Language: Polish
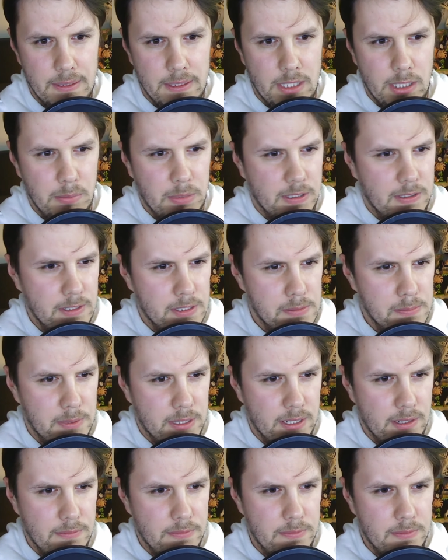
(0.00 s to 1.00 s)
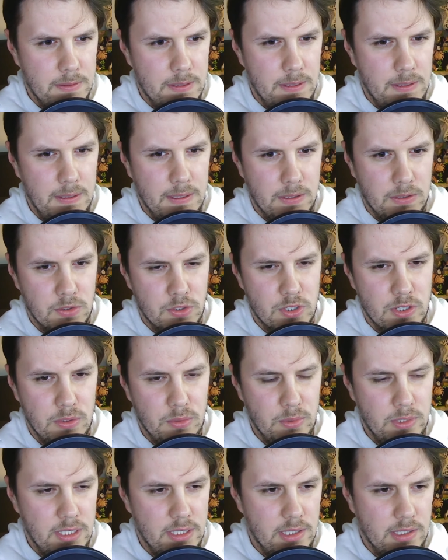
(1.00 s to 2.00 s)
nie ma tych spraw i ja to
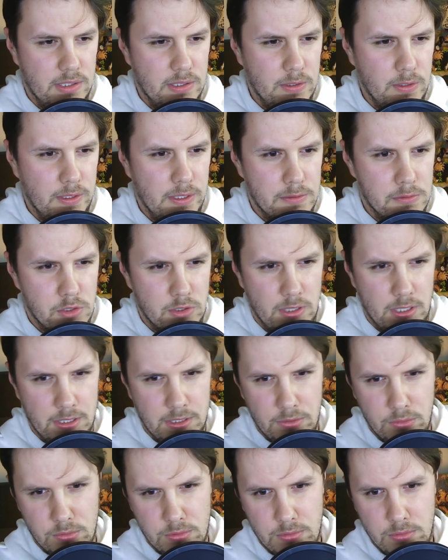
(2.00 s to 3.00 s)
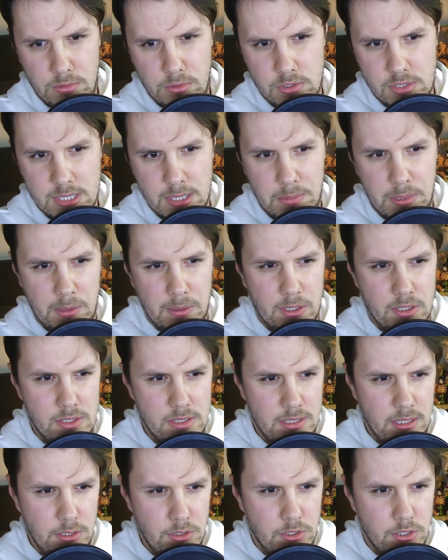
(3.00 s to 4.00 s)
szanuję i dlatego ja zawsze jak udostępniam jakieś
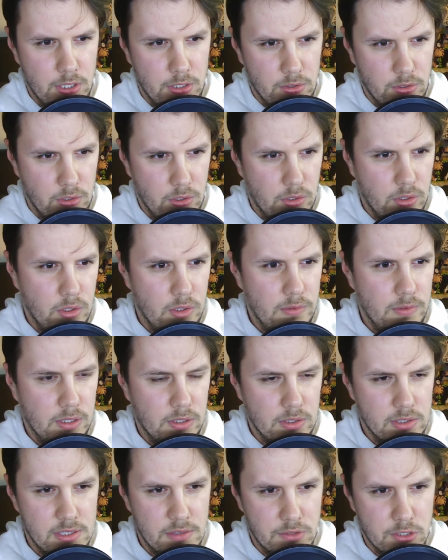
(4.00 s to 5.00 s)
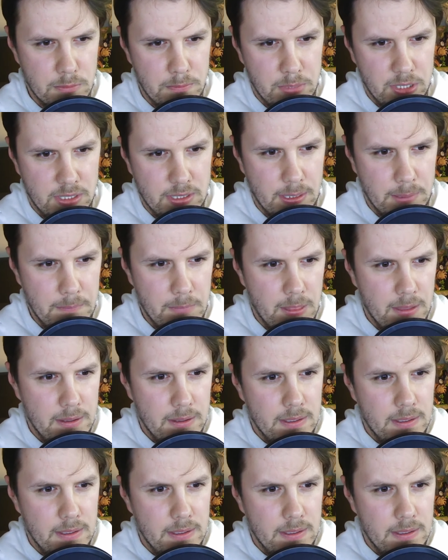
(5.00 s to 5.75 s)
zdjęcia kogokolwiek, to ja zawsze pytam,